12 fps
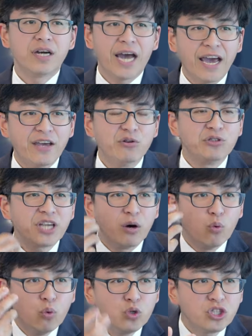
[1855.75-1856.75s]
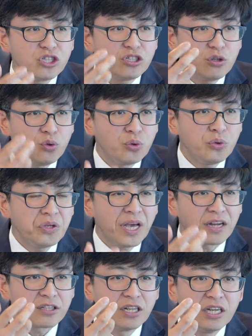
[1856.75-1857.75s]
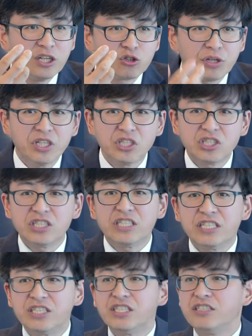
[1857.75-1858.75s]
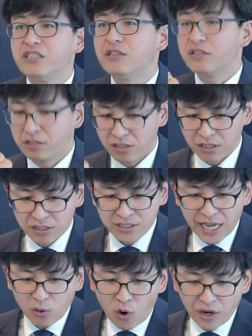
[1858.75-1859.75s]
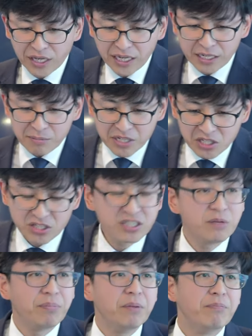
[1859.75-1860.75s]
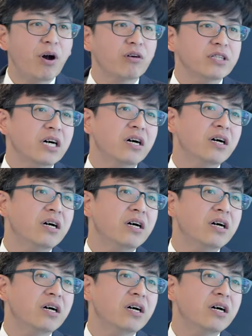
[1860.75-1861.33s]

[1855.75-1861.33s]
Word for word: 还有像无知的驴一样，随着自己的性情在旷野里面肆意奔跑的